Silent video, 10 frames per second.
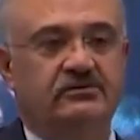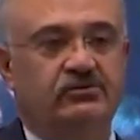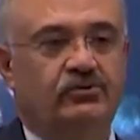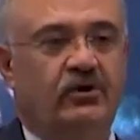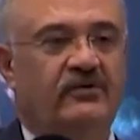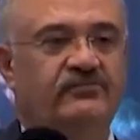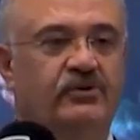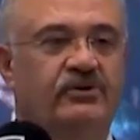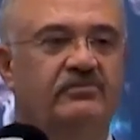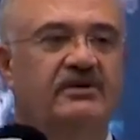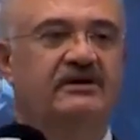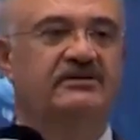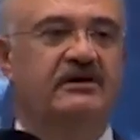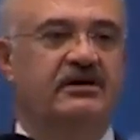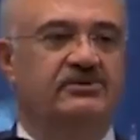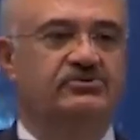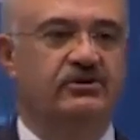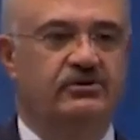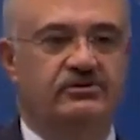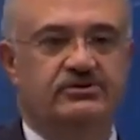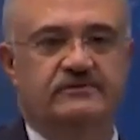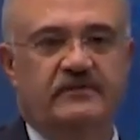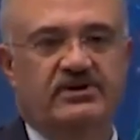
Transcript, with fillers: tuhaf dönemlerden geçiyoruz.